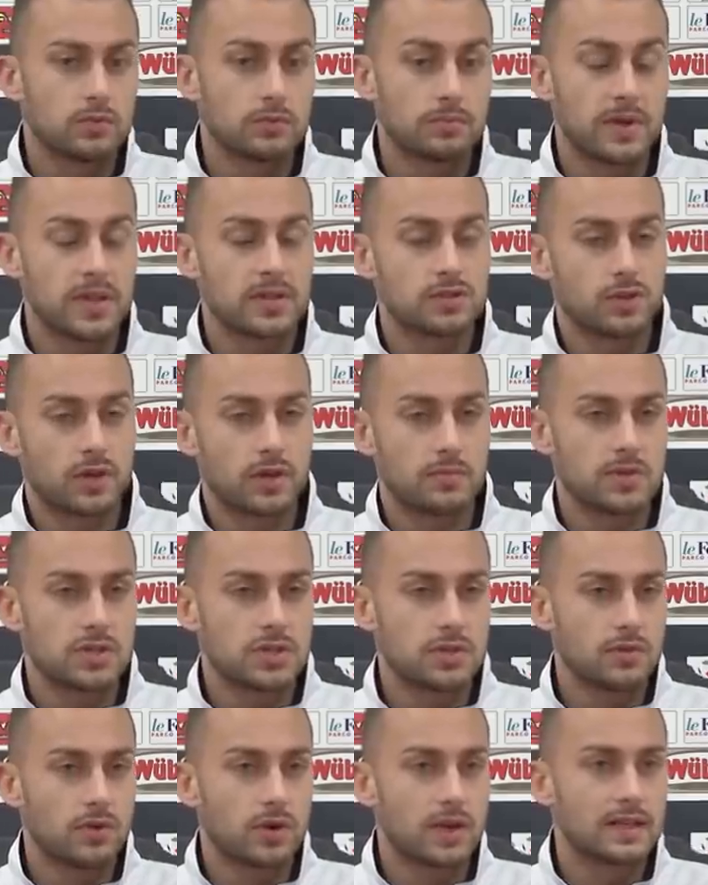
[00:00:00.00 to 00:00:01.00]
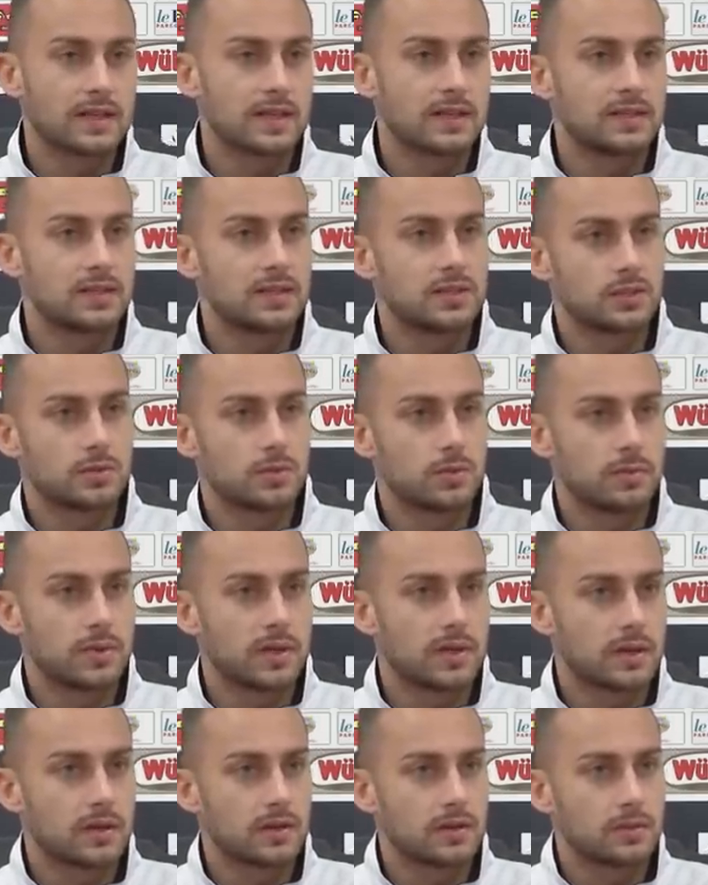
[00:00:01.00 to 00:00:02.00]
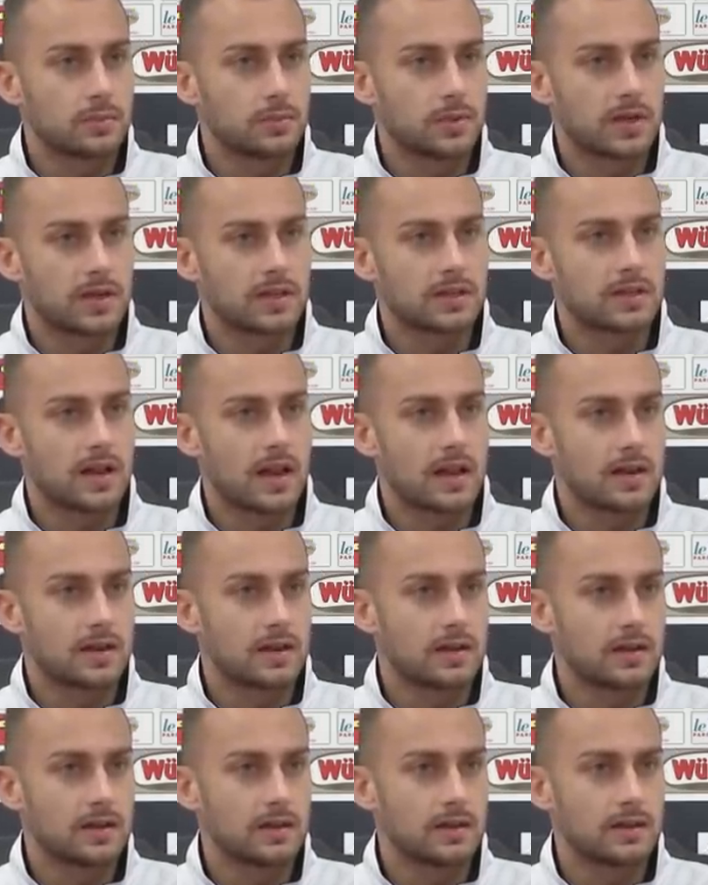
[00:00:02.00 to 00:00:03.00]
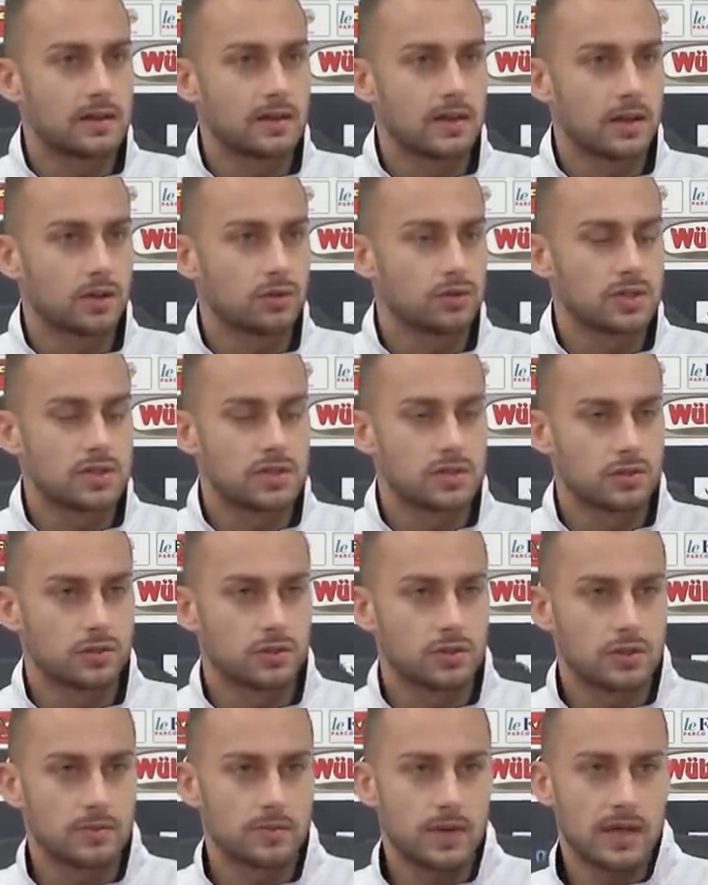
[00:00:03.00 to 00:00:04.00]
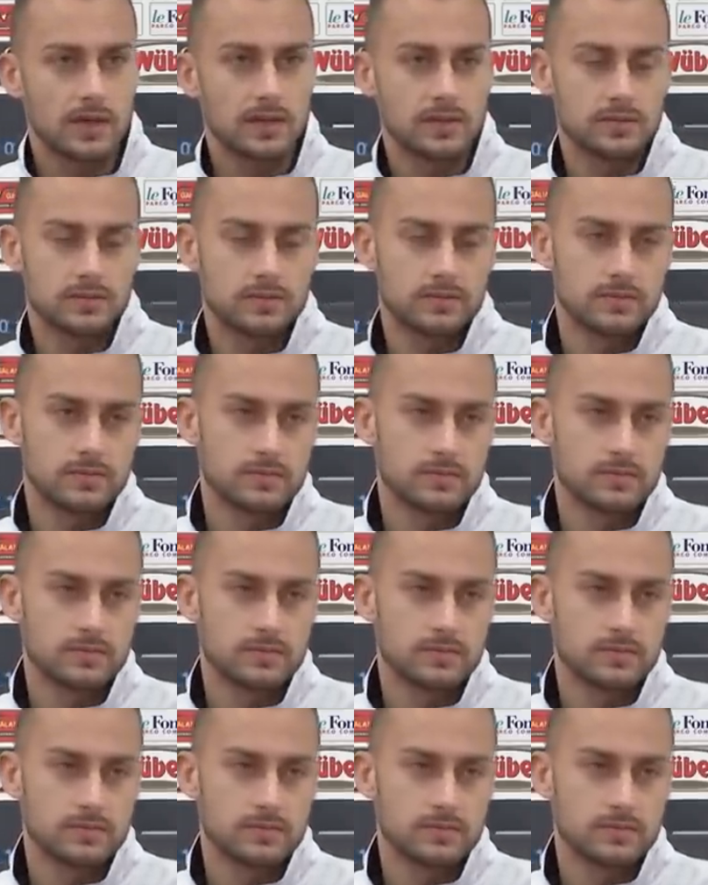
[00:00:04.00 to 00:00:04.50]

non penso che mi ci vorrà tantissimo per, per rientrare nella condizione ottimale.